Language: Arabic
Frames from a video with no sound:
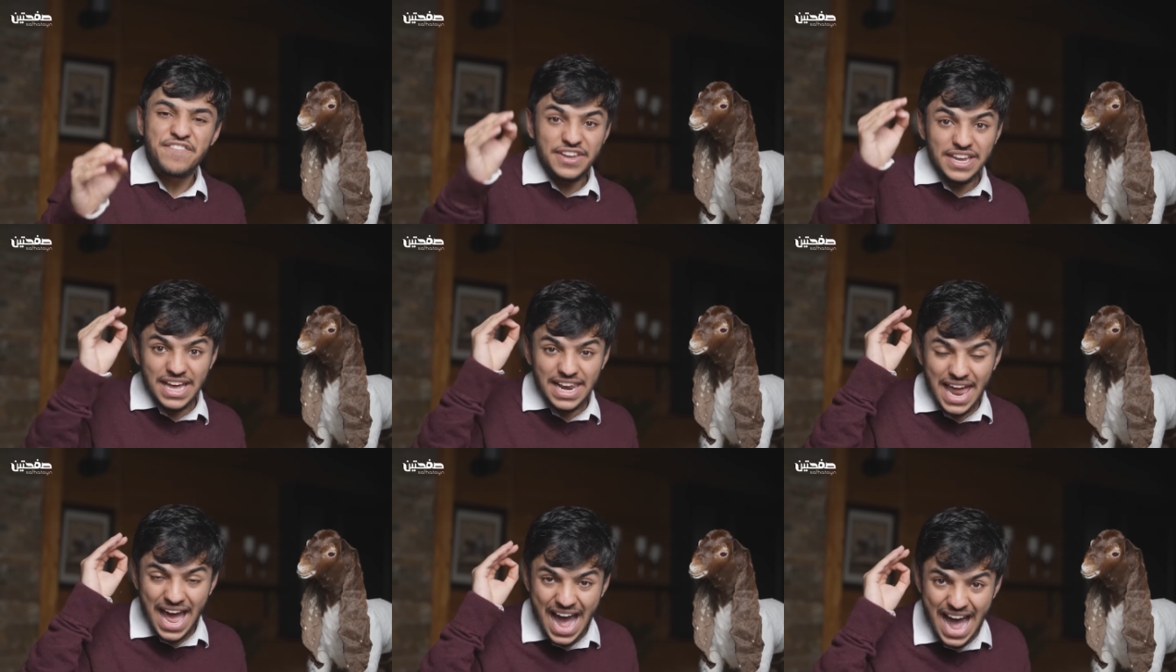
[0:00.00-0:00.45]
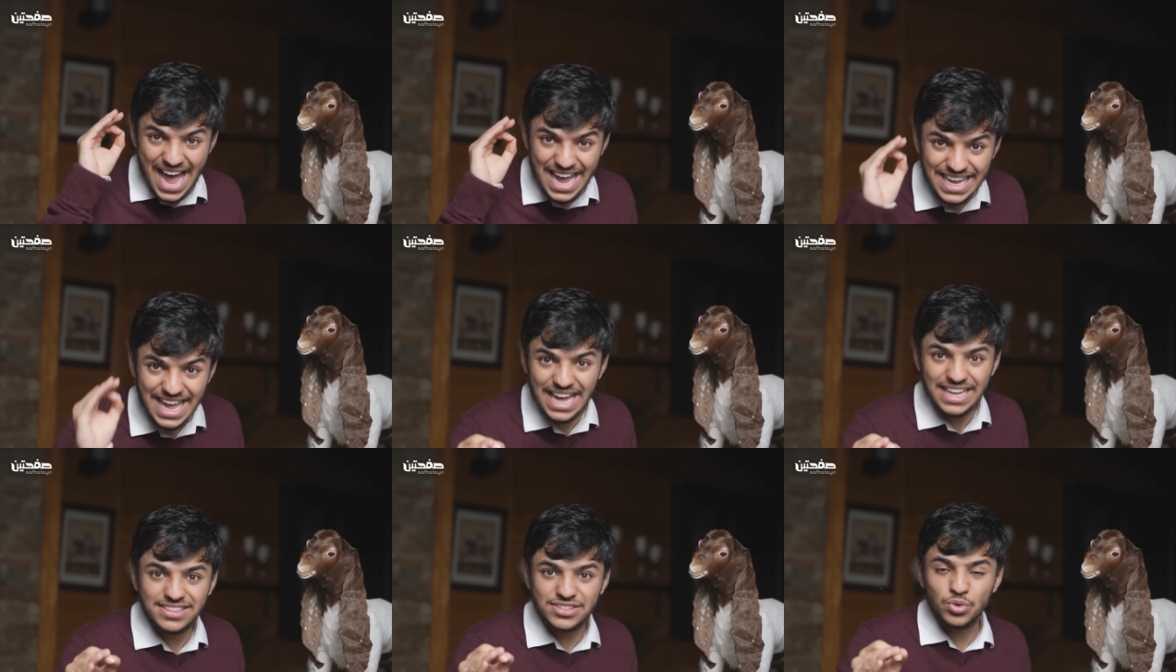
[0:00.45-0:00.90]
في
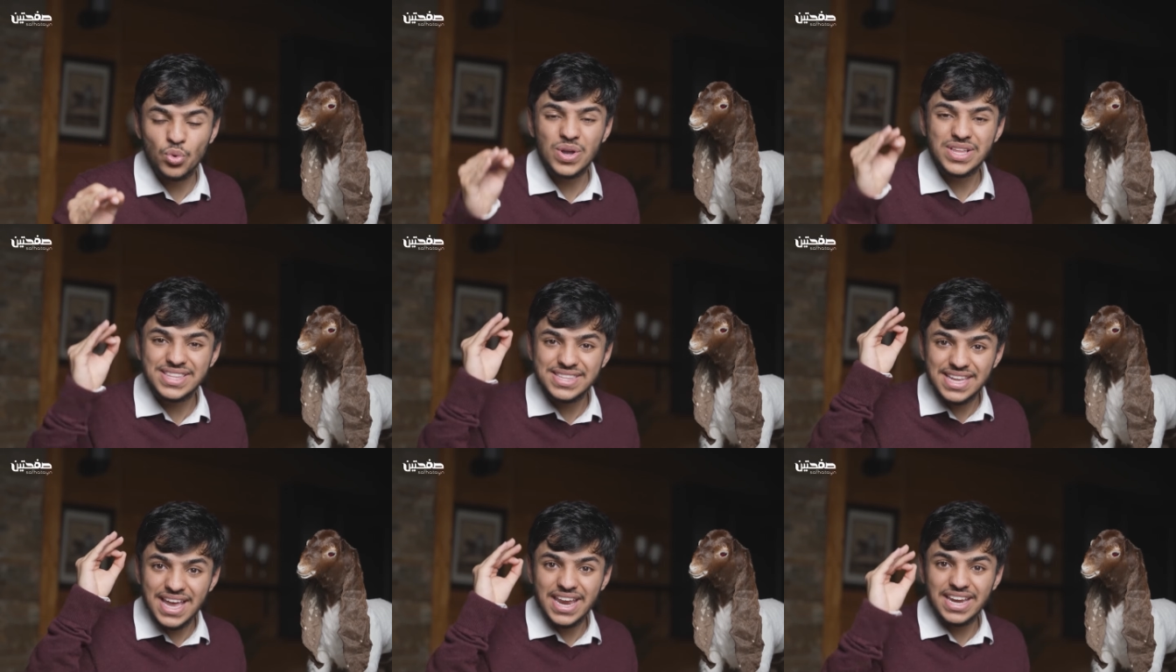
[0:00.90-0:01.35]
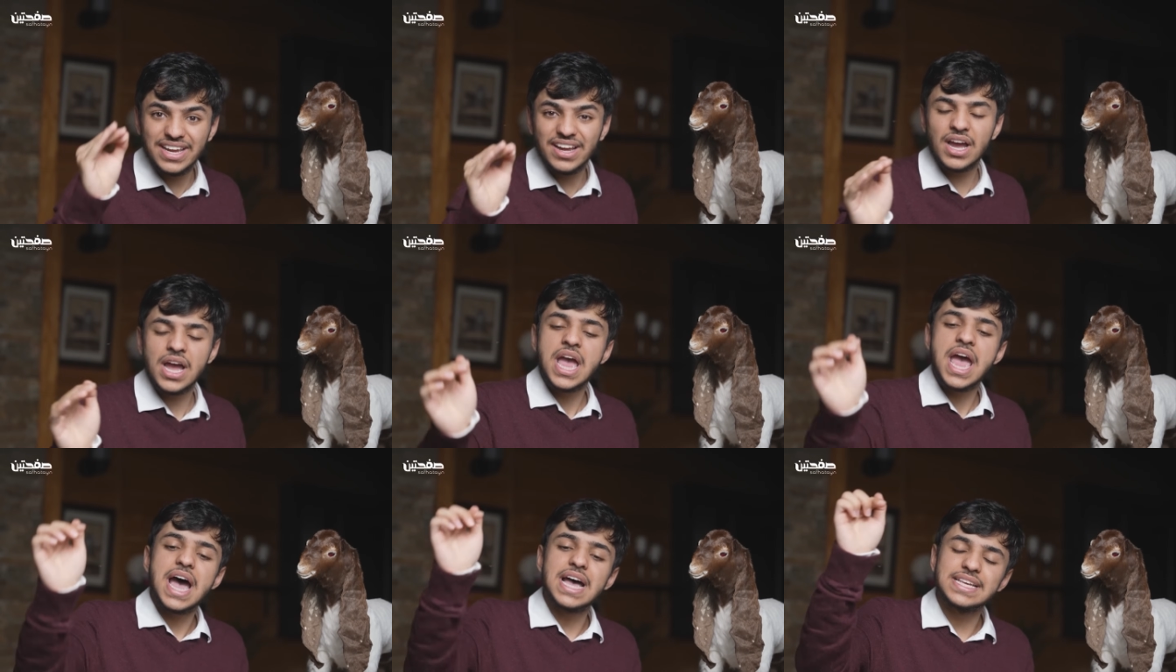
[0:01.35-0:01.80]
الحياة والتاريخ
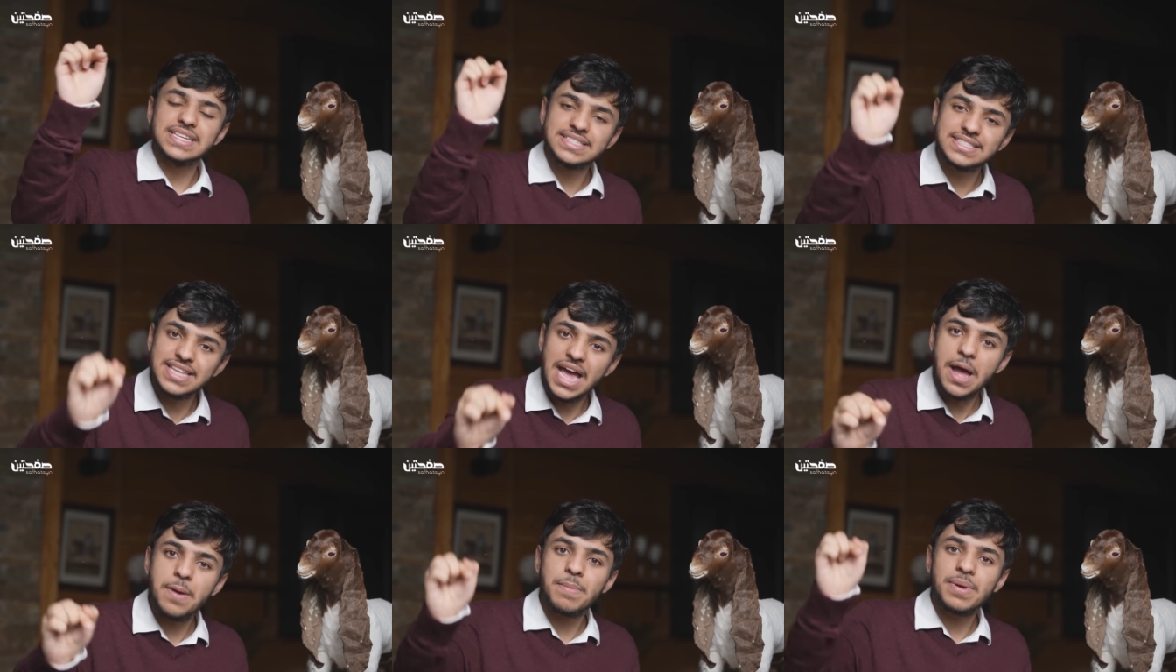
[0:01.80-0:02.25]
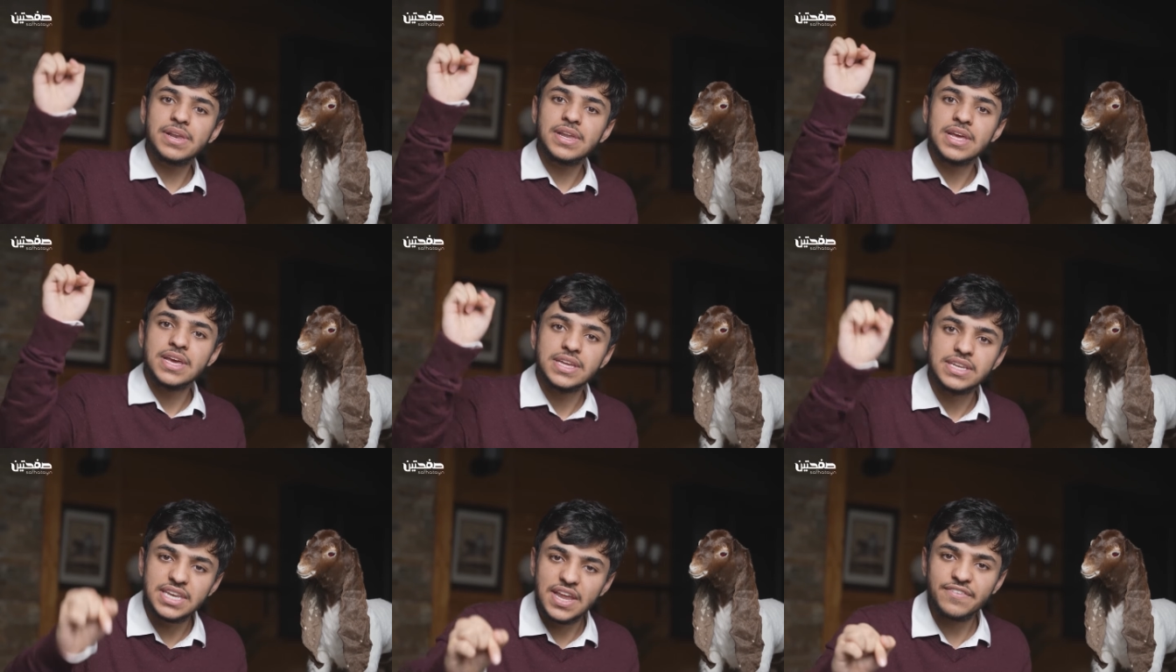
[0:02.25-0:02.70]
استعمل
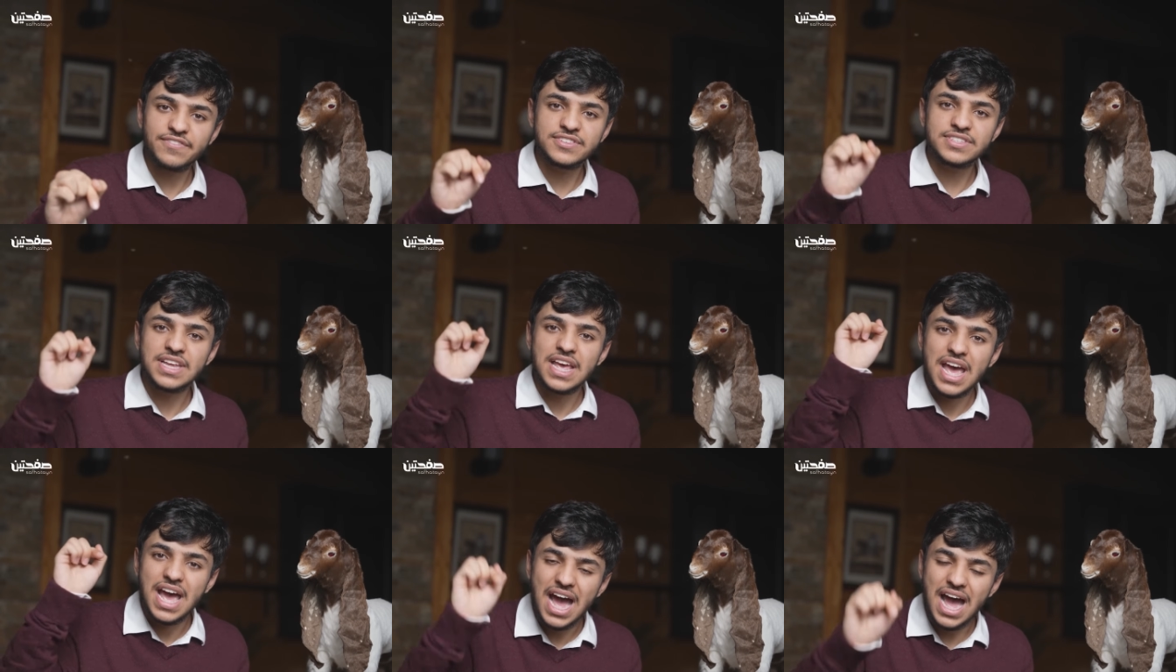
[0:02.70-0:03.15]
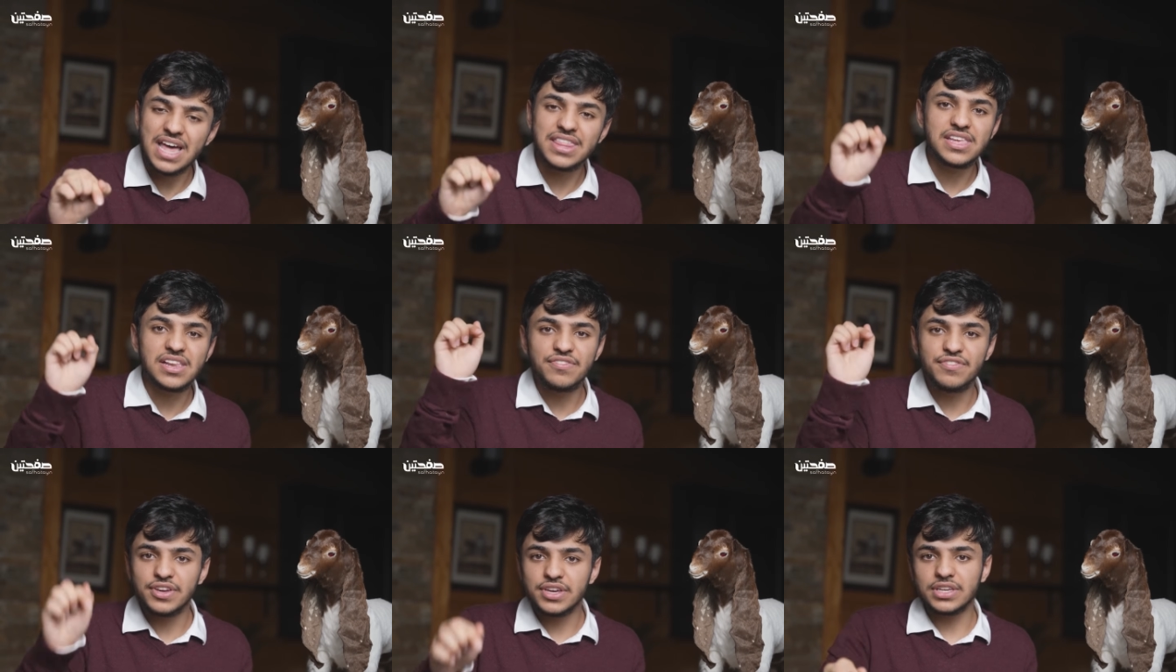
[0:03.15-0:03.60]
نفس
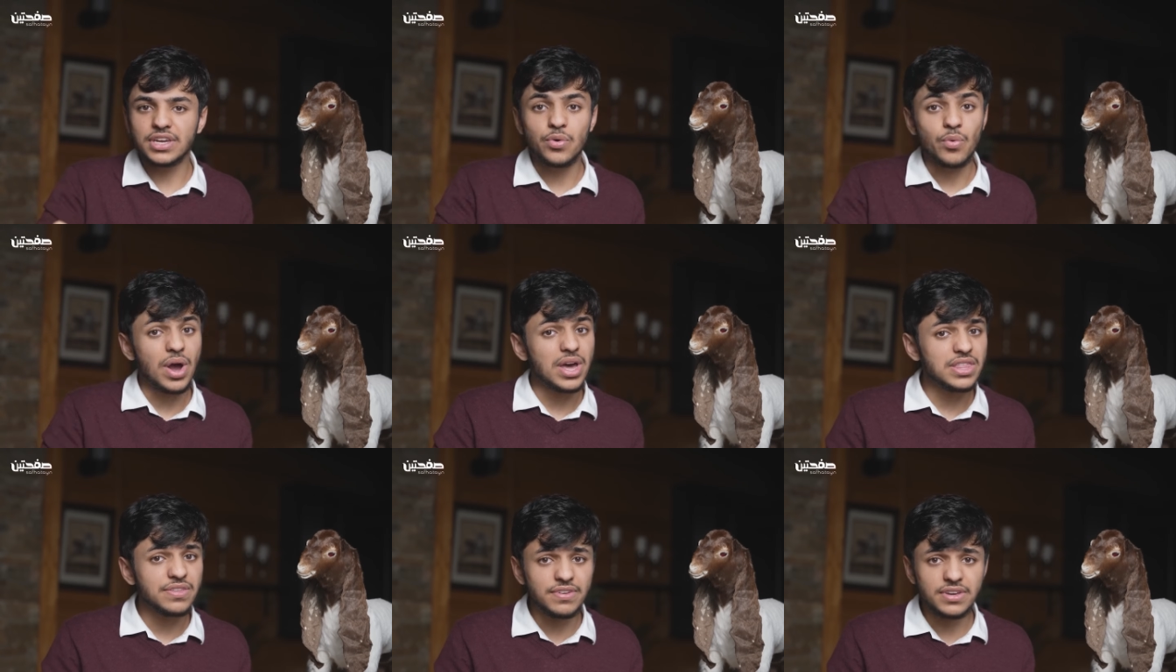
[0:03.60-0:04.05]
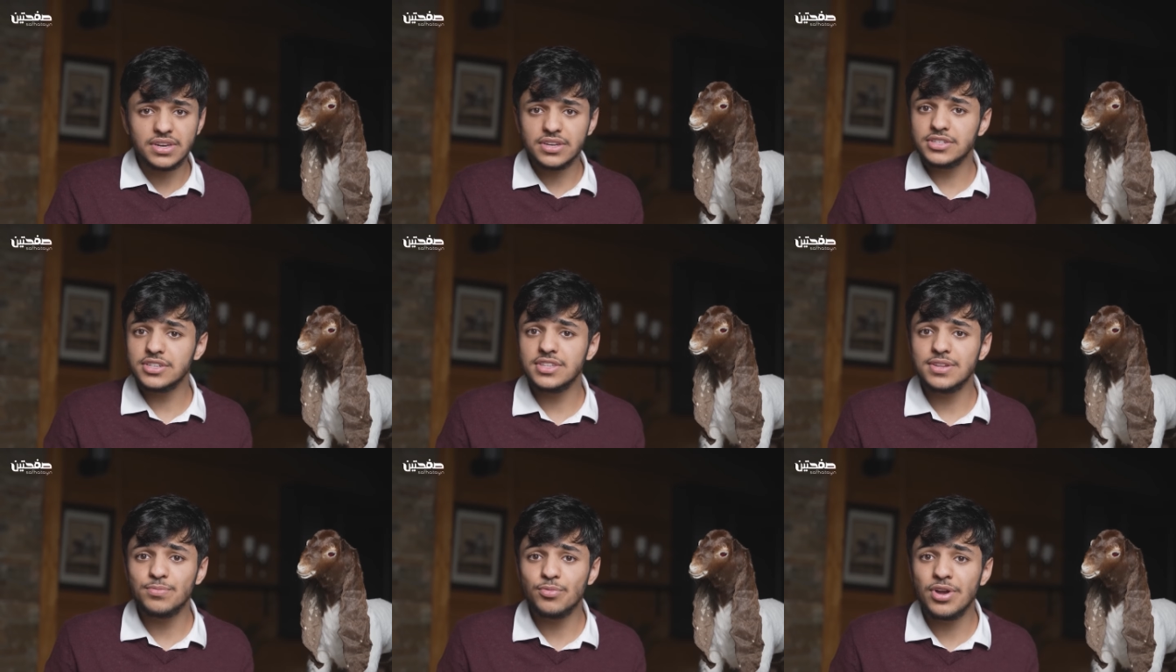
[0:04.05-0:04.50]
هذه الفكرة وهذه فكرة
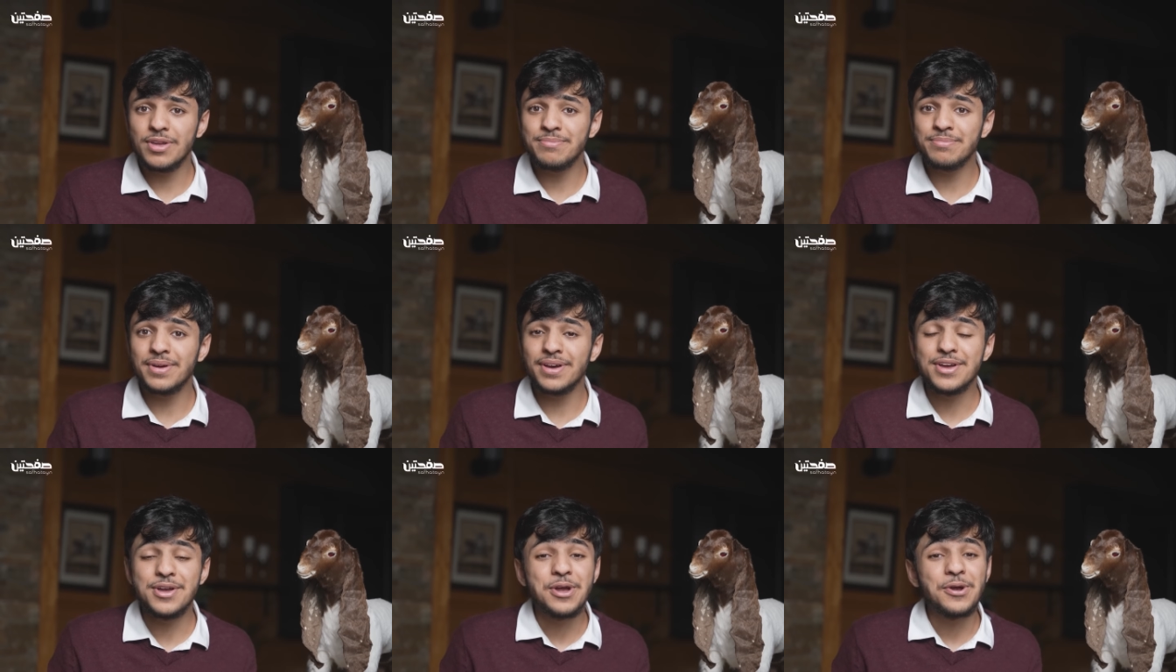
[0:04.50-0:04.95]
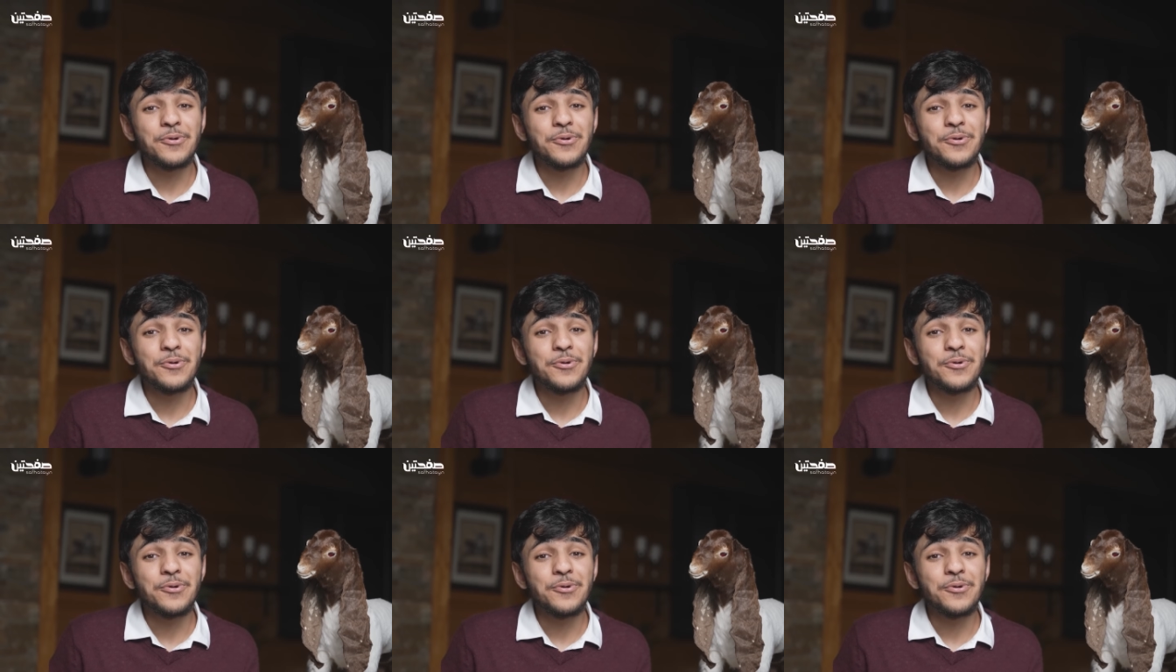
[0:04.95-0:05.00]
جدا مهمة